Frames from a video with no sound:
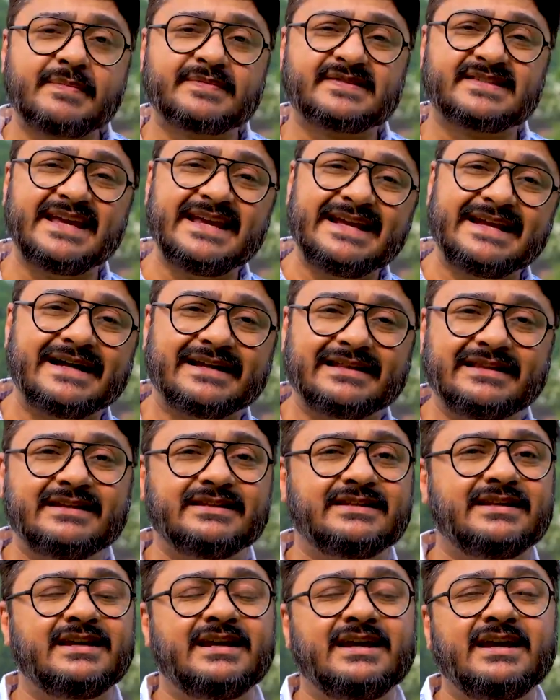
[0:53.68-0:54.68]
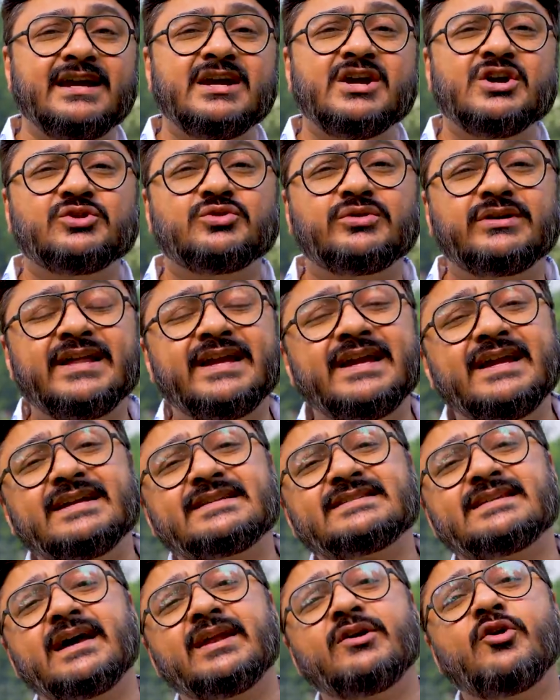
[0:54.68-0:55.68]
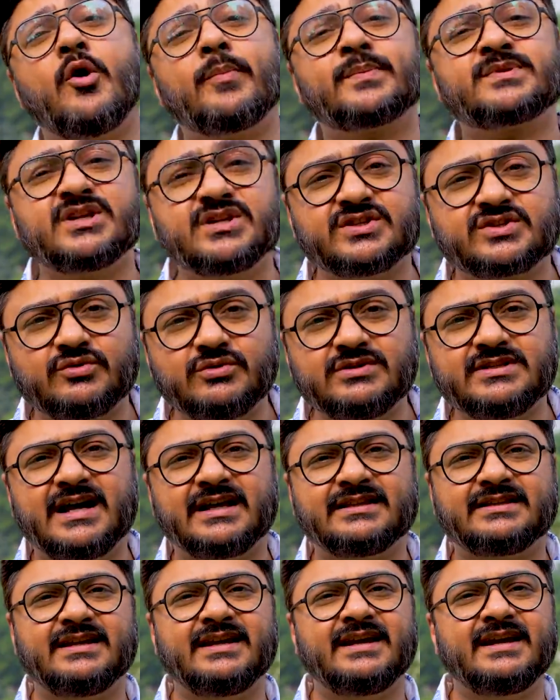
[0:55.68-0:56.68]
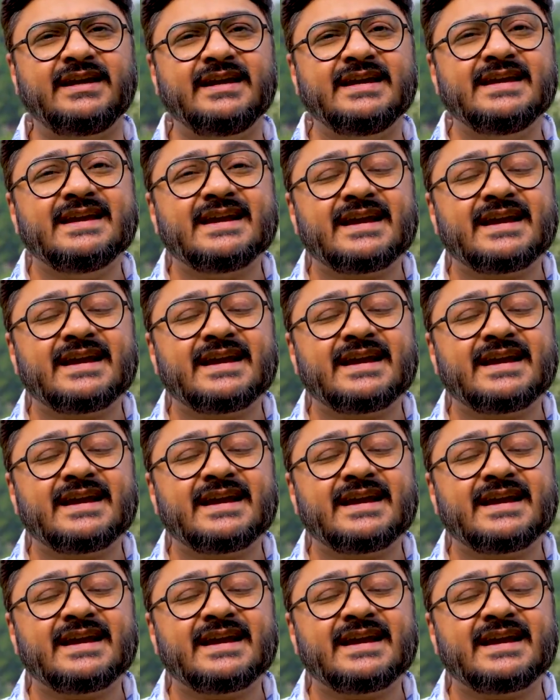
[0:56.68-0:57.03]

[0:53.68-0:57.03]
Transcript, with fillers: आप सिंक कर लेते हैं तो ढेर सारे ऑप्शंस खुल जाते हैं